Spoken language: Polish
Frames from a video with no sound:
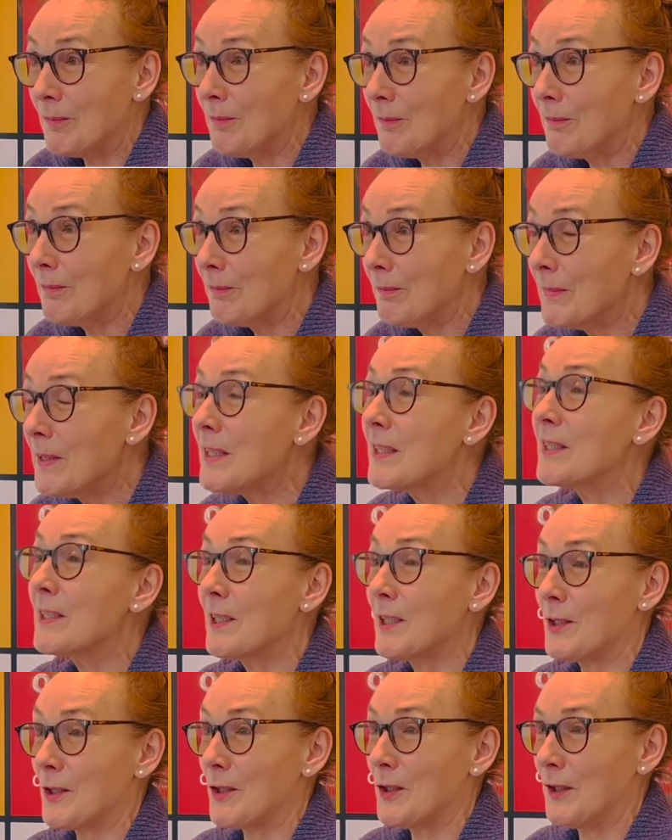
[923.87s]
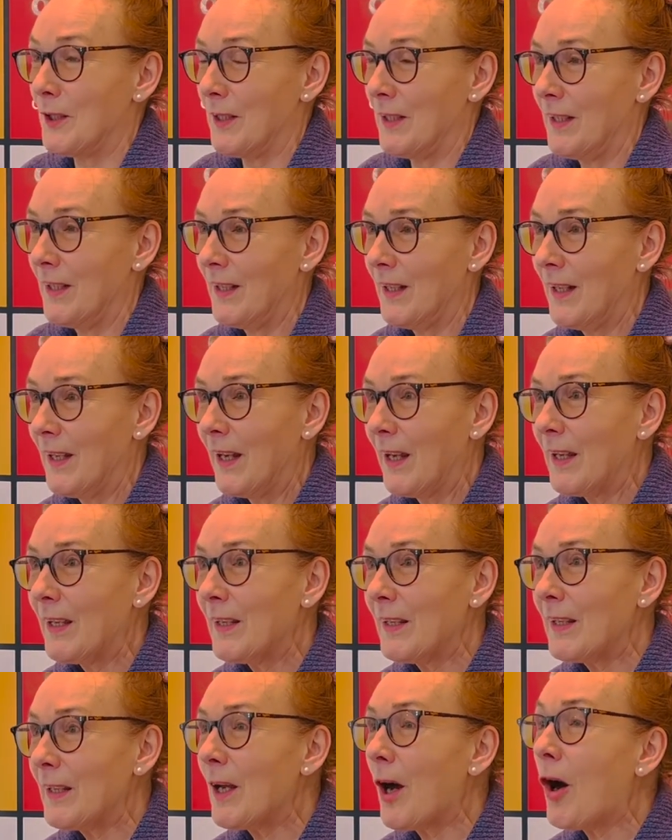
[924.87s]
mistyczne.
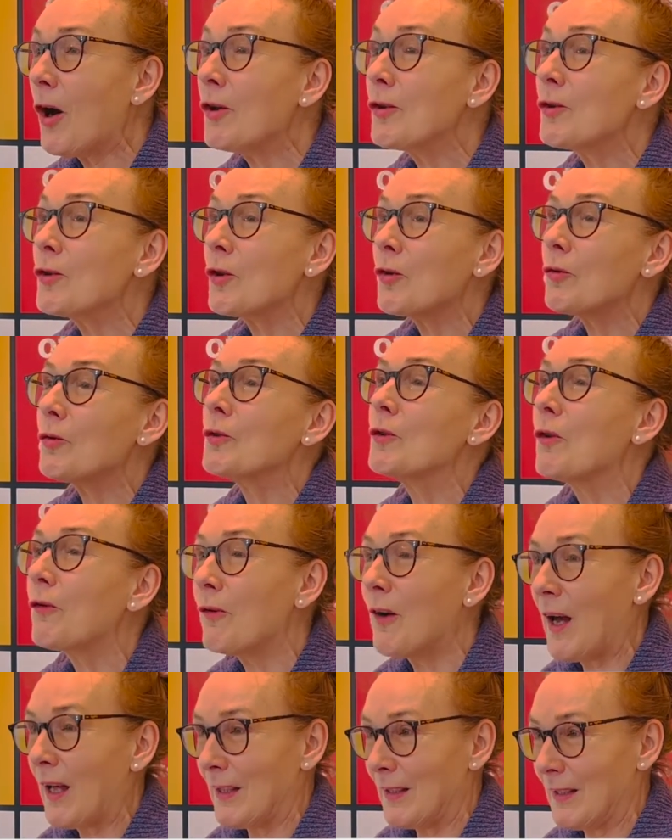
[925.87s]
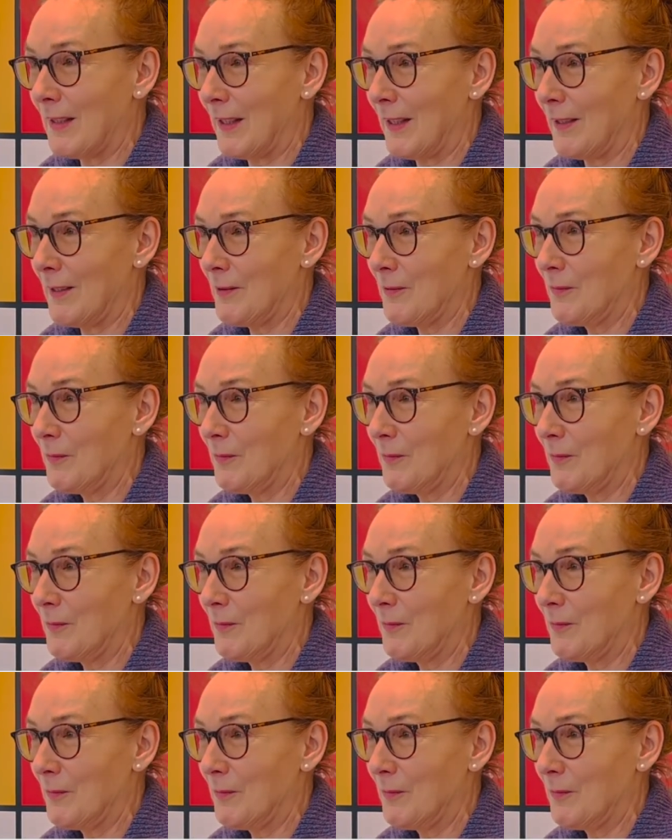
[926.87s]
I on to udowadnia,